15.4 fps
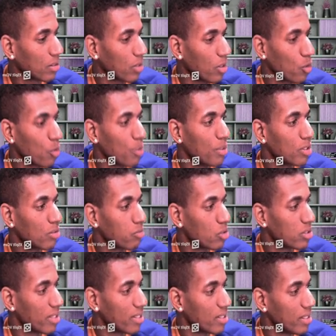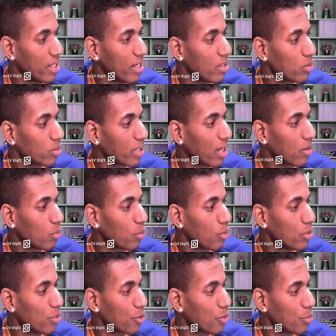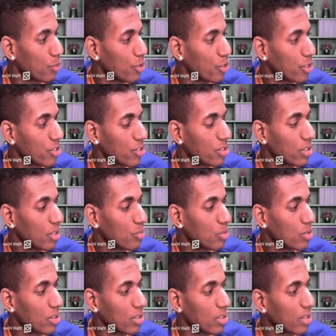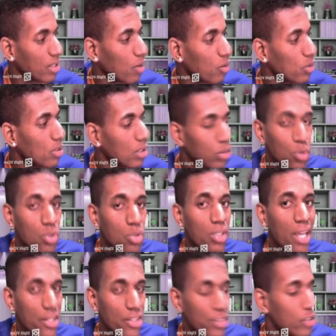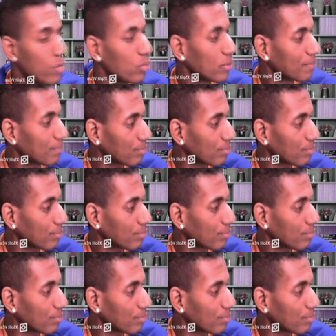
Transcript: Eu recomendo que vocês leiam, tá? política de termos aqui e tal, tudo certinho.